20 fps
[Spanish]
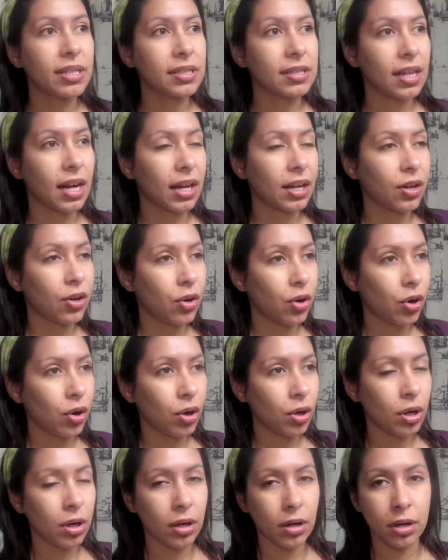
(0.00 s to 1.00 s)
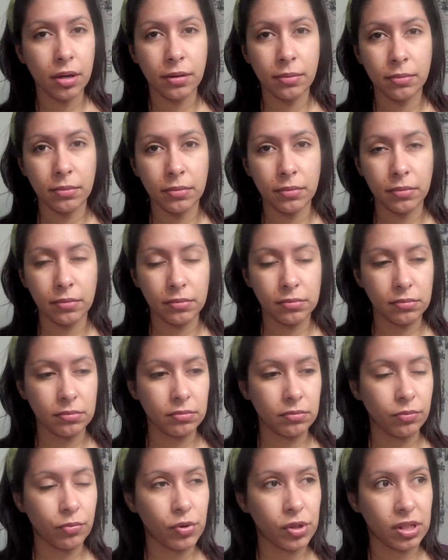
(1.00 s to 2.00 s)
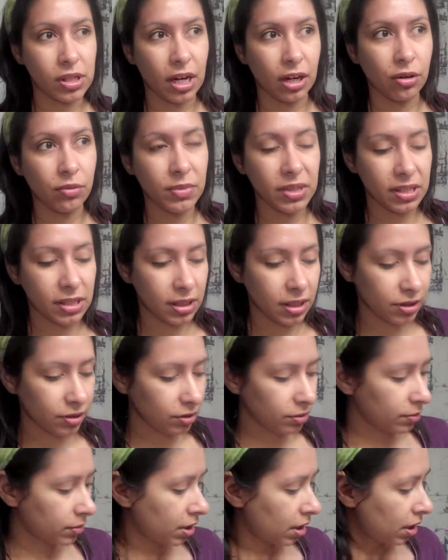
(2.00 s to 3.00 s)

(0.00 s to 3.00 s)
traigo, pues traigo mi serum.